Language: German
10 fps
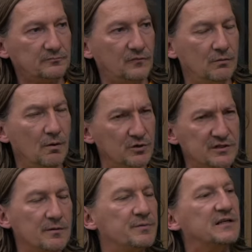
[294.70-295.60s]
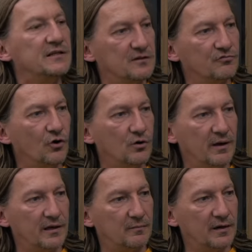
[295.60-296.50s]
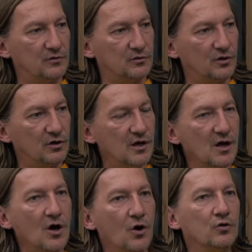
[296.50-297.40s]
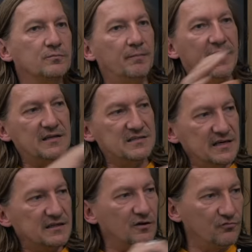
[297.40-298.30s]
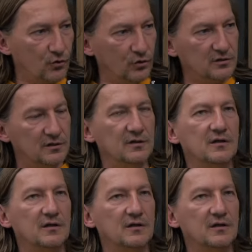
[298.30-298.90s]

Aber man muss das ein bisschen hinterfragen, meiner Meinung nach. Und meine Sicht auf Gott,